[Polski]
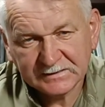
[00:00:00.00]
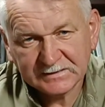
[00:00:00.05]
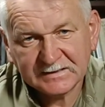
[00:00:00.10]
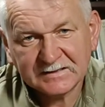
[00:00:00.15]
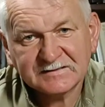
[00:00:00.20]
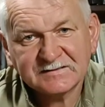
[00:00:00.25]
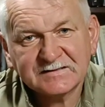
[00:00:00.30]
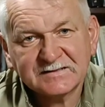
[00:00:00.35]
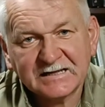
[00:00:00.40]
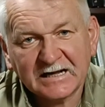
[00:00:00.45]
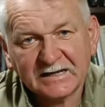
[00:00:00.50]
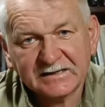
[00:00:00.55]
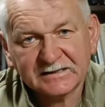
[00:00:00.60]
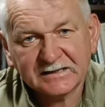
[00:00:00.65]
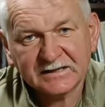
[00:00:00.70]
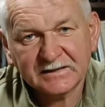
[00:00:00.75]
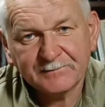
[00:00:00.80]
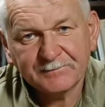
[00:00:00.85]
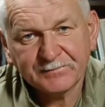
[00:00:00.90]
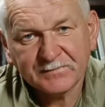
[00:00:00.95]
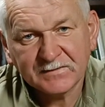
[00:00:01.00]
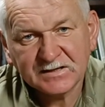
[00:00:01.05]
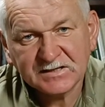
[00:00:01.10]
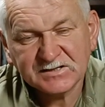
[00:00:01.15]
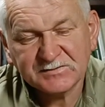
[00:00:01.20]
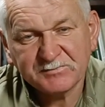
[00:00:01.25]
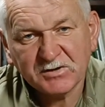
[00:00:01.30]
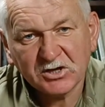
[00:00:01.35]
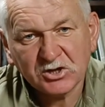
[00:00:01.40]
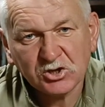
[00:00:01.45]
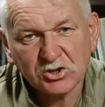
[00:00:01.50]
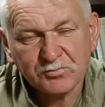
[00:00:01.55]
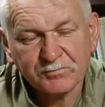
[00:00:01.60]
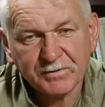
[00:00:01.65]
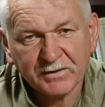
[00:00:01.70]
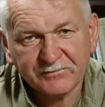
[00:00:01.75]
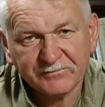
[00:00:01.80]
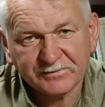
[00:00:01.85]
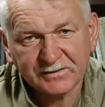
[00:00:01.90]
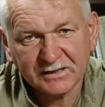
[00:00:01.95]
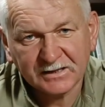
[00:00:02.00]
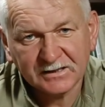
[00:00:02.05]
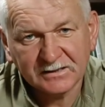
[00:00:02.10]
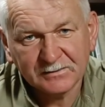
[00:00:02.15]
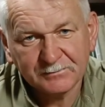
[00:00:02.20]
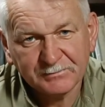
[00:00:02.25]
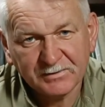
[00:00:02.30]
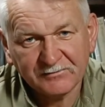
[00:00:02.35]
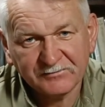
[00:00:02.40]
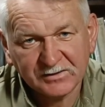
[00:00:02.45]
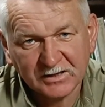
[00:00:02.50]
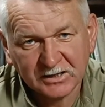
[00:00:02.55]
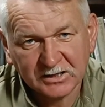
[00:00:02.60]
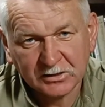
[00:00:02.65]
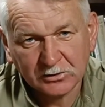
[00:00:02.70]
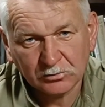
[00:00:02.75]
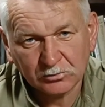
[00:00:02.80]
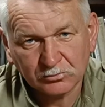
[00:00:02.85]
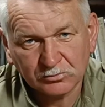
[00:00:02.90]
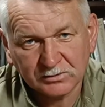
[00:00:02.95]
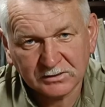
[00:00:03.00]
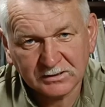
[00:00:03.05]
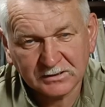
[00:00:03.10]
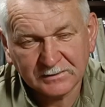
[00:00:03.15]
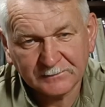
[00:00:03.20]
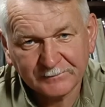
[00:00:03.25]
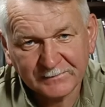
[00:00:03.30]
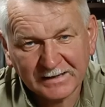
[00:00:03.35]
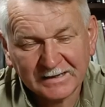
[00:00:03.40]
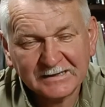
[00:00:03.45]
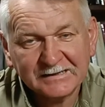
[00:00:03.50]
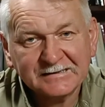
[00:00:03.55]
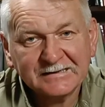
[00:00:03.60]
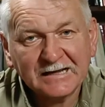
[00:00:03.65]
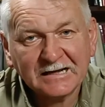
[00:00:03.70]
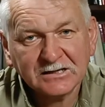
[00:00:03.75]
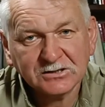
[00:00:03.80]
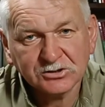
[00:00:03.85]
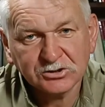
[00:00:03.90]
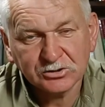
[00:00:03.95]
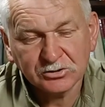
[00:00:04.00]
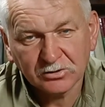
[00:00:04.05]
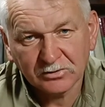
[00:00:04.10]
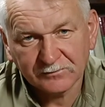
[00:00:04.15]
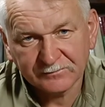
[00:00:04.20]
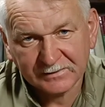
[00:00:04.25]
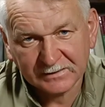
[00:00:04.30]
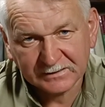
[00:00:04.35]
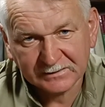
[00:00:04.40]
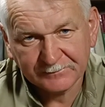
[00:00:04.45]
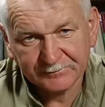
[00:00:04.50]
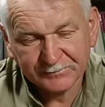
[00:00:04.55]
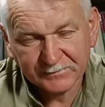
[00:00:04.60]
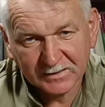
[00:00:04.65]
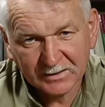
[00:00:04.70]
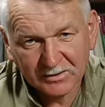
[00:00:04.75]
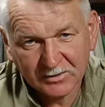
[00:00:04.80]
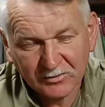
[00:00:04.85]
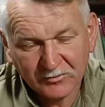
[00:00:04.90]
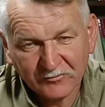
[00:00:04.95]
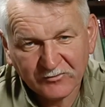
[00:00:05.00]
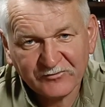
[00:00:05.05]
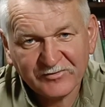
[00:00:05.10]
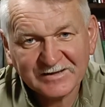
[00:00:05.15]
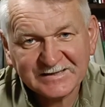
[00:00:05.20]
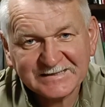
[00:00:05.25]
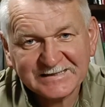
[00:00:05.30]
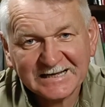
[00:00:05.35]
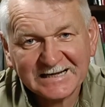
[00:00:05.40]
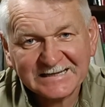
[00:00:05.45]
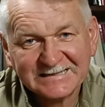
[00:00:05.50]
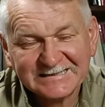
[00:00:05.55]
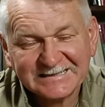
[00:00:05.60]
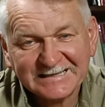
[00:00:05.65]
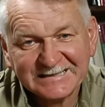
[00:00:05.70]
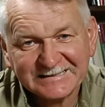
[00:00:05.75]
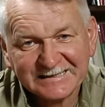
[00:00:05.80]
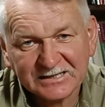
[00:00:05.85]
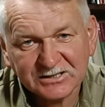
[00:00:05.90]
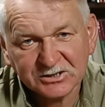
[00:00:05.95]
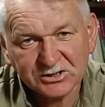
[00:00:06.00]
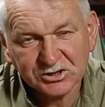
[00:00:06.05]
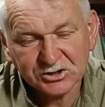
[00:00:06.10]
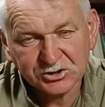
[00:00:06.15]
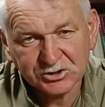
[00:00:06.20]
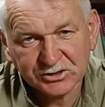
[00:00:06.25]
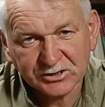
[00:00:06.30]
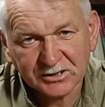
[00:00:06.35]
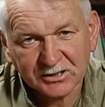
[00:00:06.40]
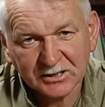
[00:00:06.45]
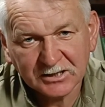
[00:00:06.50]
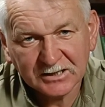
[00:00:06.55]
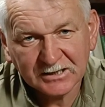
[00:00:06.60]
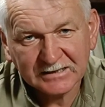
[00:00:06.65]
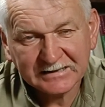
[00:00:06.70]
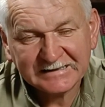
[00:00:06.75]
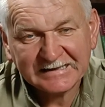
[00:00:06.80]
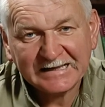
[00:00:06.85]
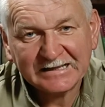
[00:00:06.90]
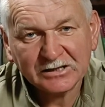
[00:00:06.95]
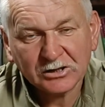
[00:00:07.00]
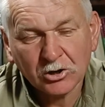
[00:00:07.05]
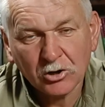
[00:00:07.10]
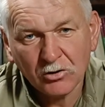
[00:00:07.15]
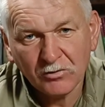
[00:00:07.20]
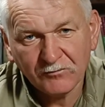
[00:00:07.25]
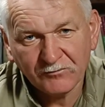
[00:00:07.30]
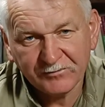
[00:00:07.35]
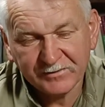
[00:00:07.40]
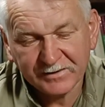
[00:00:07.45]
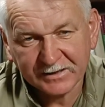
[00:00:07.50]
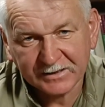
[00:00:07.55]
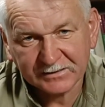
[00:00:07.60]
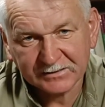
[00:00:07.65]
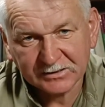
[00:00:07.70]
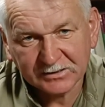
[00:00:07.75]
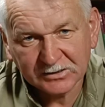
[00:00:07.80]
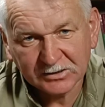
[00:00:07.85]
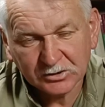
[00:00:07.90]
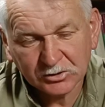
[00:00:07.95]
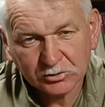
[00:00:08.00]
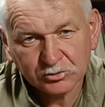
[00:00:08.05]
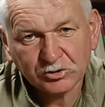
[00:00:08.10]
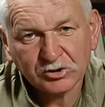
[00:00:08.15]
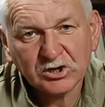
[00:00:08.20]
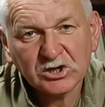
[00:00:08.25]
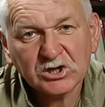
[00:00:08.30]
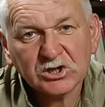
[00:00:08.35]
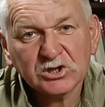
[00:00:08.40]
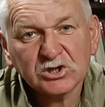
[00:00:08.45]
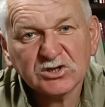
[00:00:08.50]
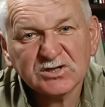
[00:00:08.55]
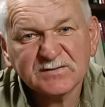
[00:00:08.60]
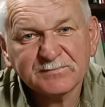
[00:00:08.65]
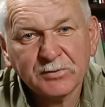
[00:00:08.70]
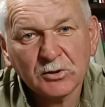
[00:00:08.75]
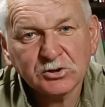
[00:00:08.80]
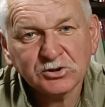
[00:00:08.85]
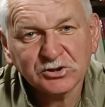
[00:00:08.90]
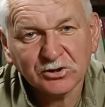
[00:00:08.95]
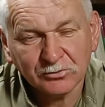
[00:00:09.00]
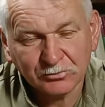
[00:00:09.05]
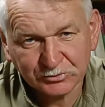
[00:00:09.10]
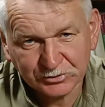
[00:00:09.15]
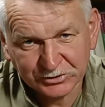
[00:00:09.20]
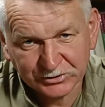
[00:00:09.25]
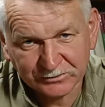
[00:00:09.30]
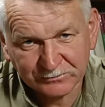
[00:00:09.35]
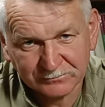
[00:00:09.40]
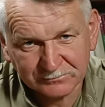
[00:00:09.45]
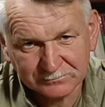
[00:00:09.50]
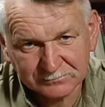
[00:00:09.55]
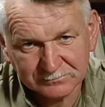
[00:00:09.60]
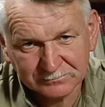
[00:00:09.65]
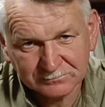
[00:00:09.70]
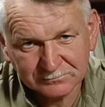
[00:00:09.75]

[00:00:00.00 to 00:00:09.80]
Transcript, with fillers: jest w stanie zmienić pewne, pewne kierunki. Ale tak czy owak, w kwestiach zasadniczych ten konflikt, który rozpoczął się